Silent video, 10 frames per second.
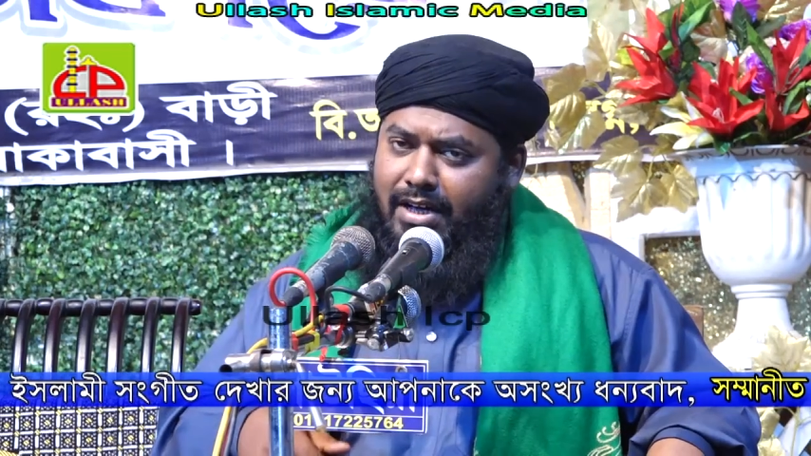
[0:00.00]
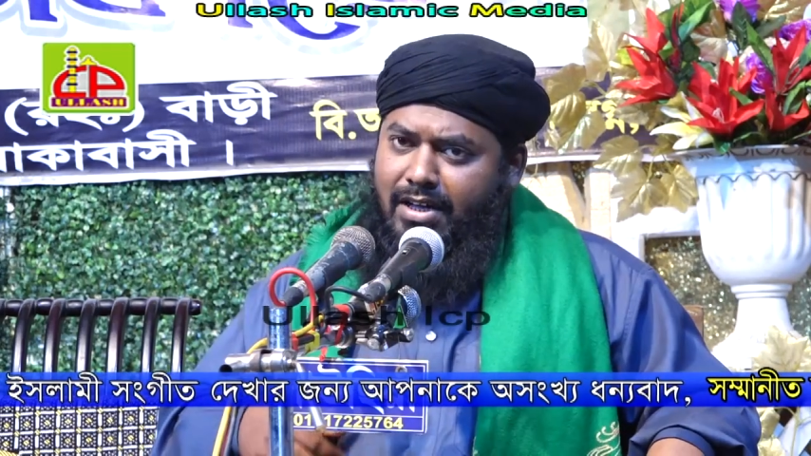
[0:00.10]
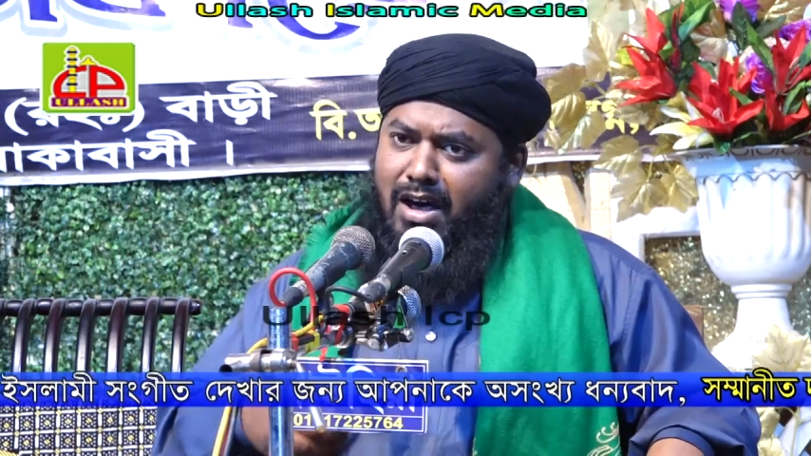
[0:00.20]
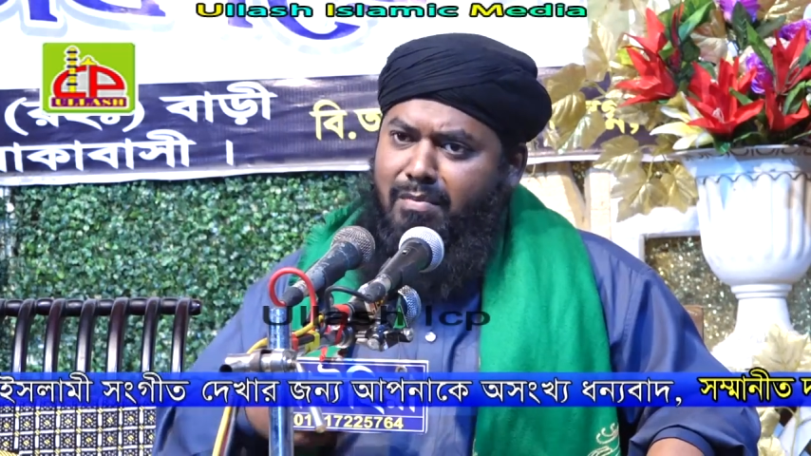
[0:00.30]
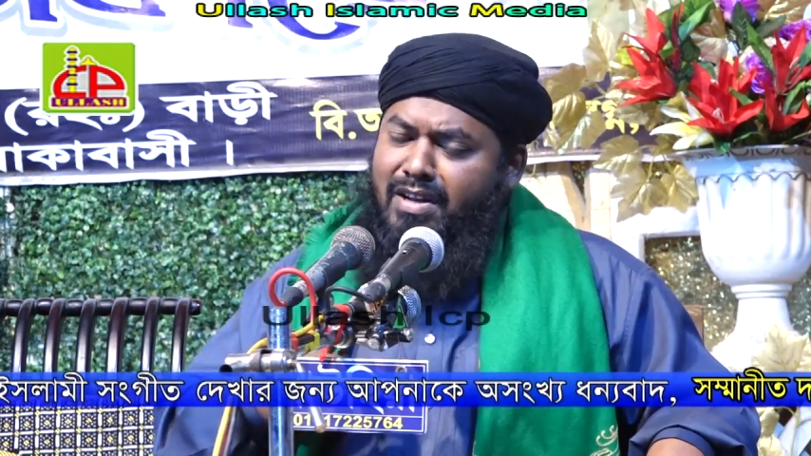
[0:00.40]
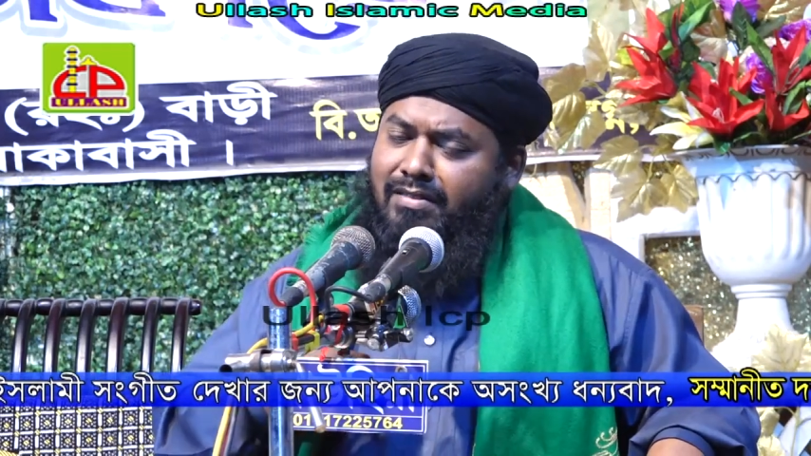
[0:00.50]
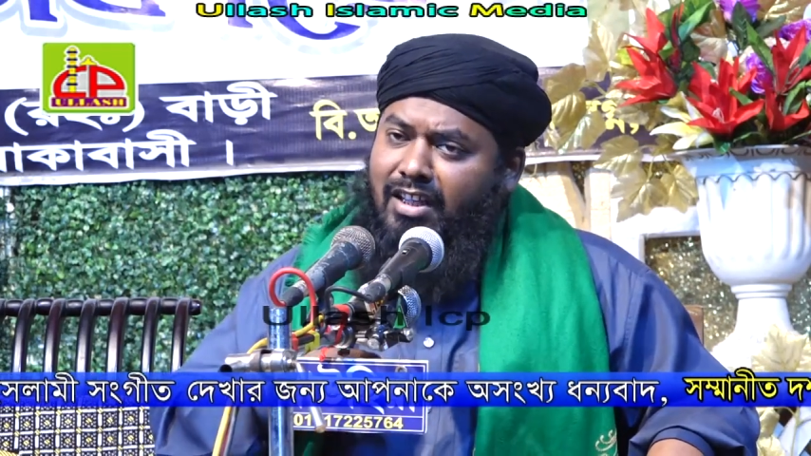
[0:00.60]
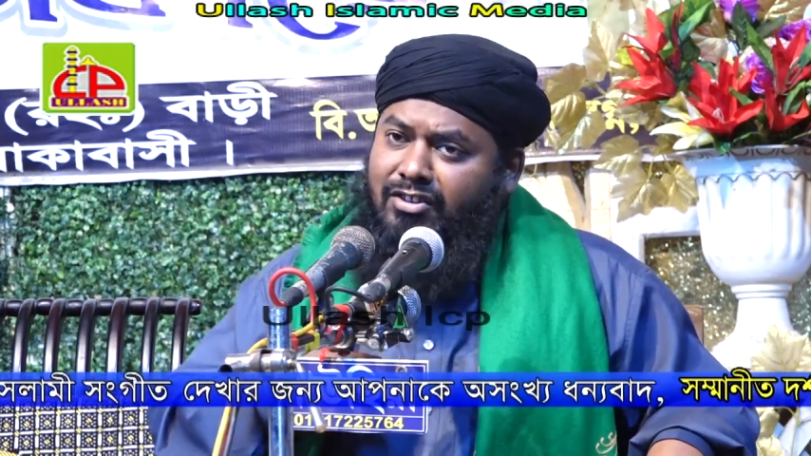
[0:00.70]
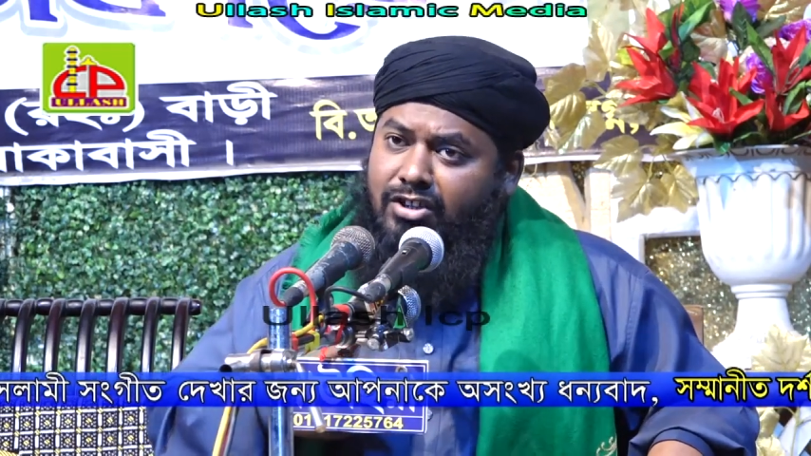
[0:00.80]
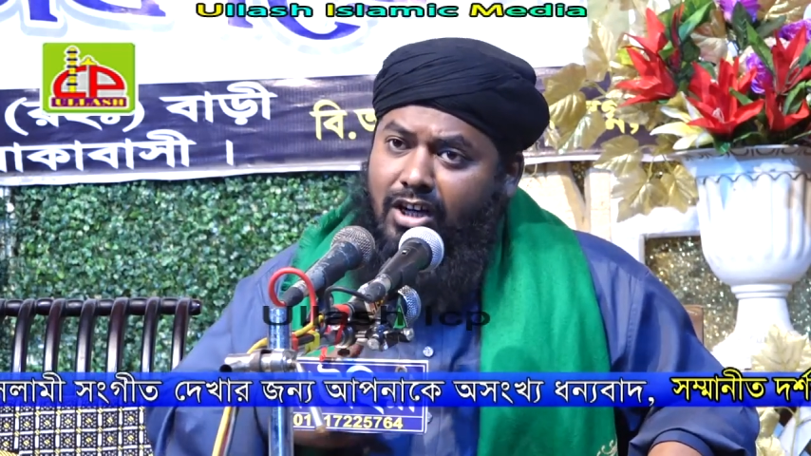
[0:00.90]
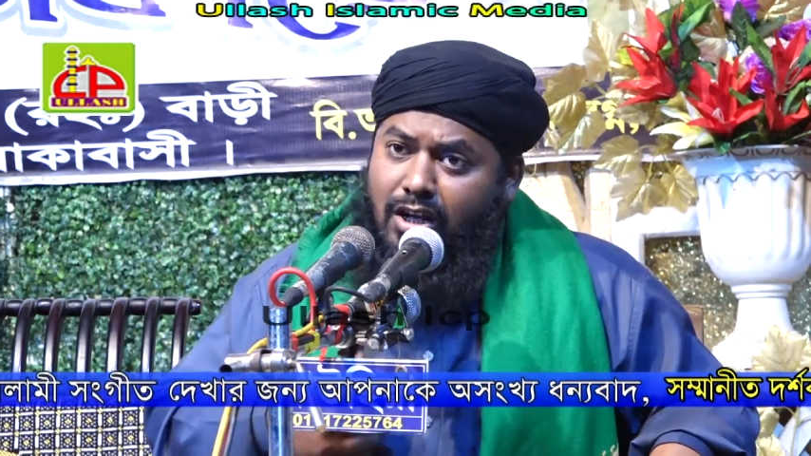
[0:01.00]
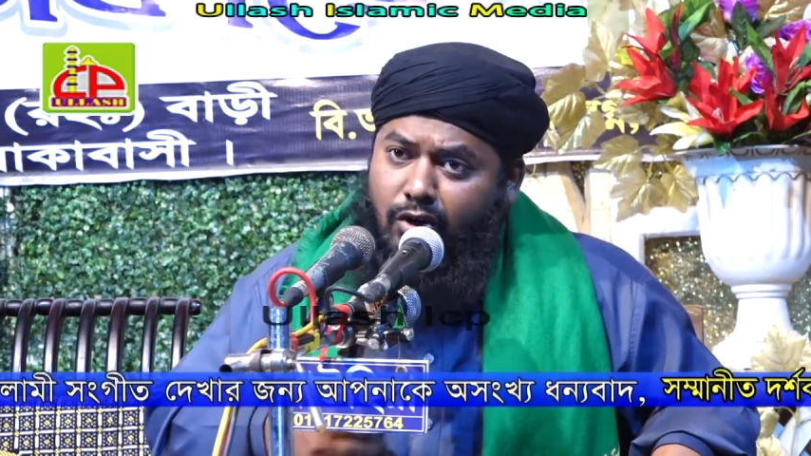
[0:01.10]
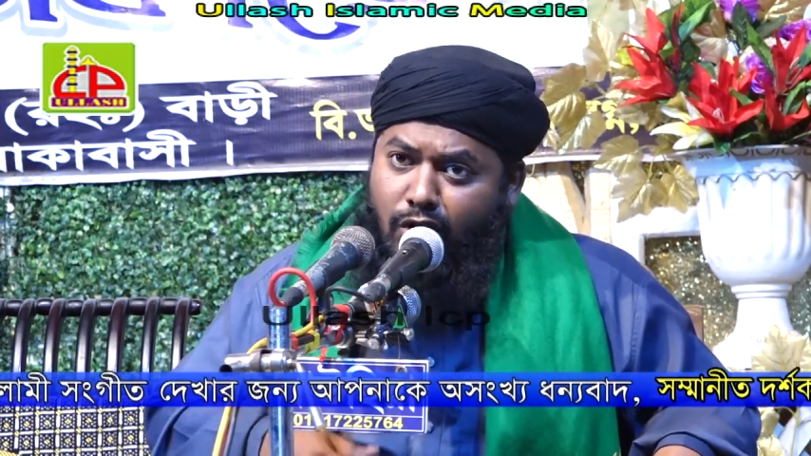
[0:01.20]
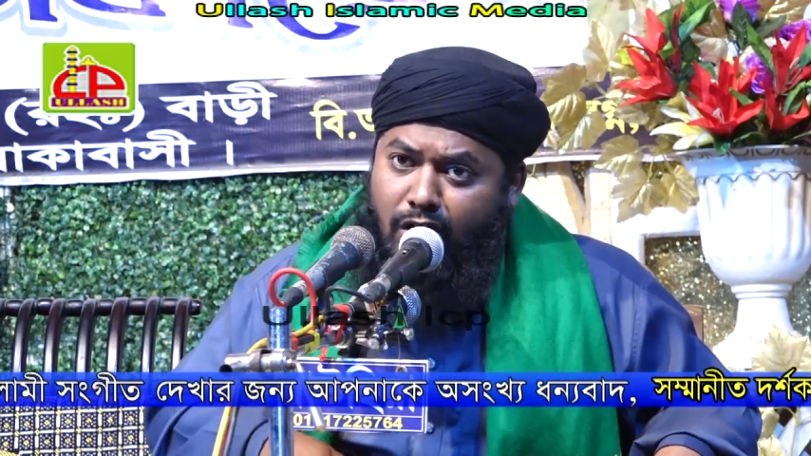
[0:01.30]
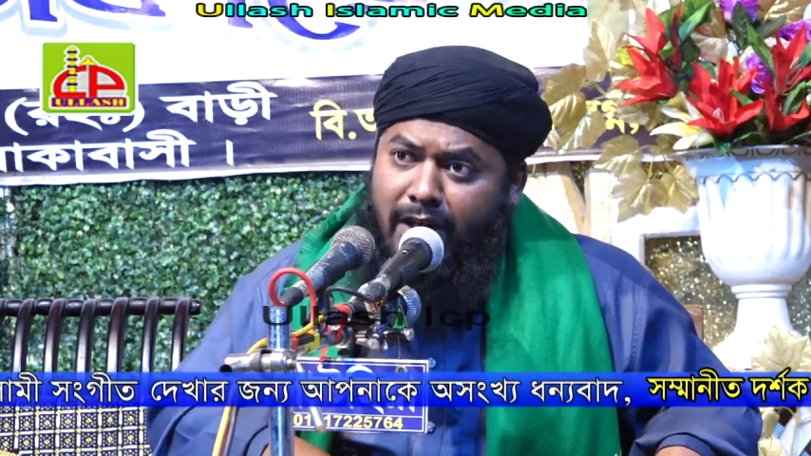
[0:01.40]
একরামের তস্করা
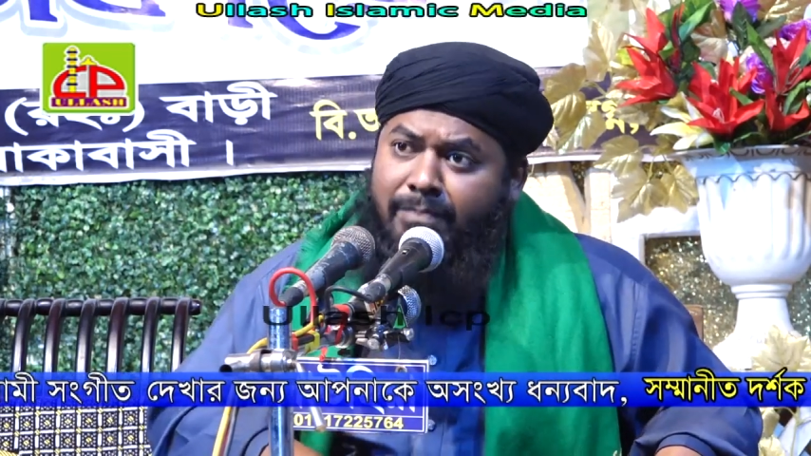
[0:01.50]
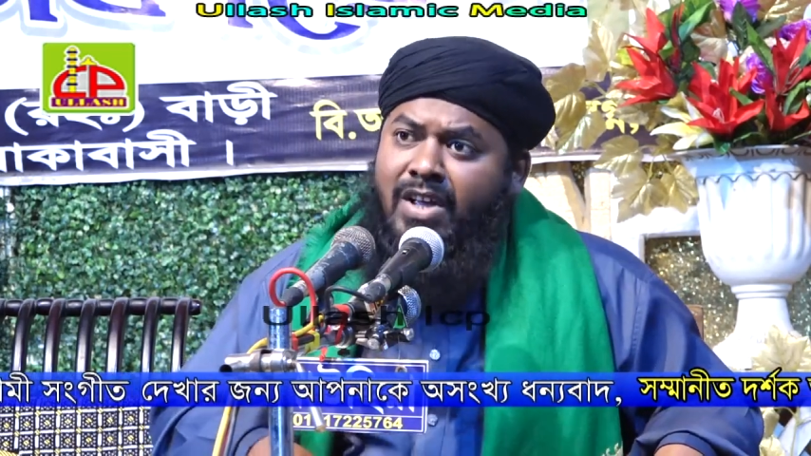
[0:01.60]
করলে